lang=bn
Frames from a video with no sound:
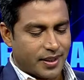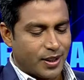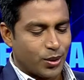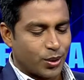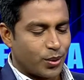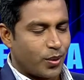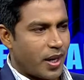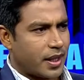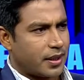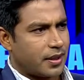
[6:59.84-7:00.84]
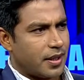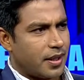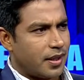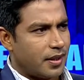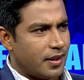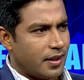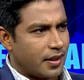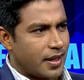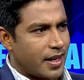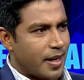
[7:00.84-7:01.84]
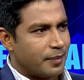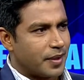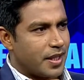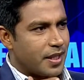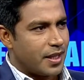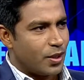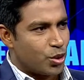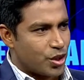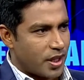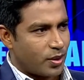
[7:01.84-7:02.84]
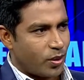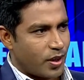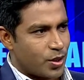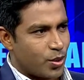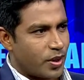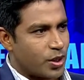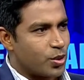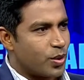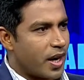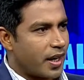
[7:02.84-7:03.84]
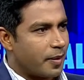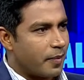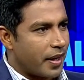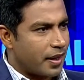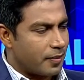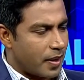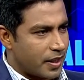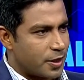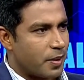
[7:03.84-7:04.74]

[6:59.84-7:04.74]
দ্বিতীয়ত আরেকটা গাড়ি আমদানিকে নিরুৎসাহিত করার জন্য কিছুদিন আগে ব্যাংকে বাংলাদেশ